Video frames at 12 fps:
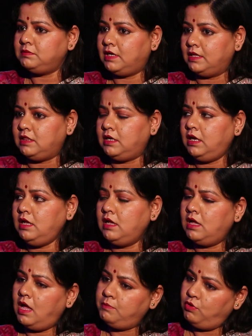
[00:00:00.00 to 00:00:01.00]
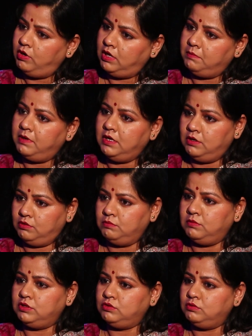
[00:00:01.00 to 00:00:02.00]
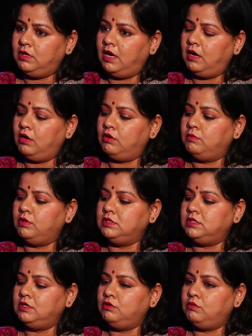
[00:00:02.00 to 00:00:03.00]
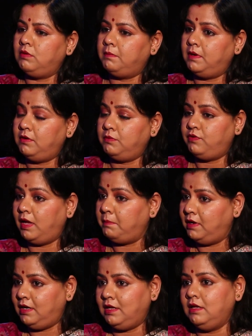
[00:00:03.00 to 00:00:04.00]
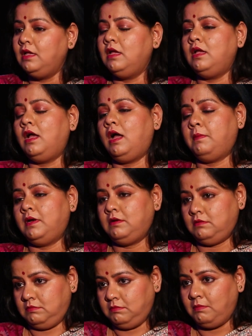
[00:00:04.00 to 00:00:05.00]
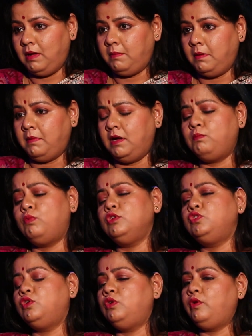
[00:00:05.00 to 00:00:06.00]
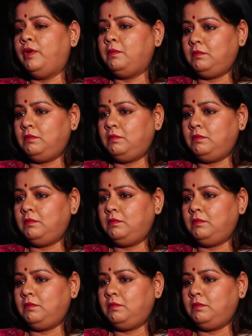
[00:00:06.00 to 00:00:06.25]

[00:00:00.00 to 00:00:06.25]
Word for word: ক্ষেত্রে আমি অনেকবারই এরকম কিছু নানা রকম হয়েছে কিন্তু আমার ফ্যামিলি আমার বাবা মা প্রচণ্ড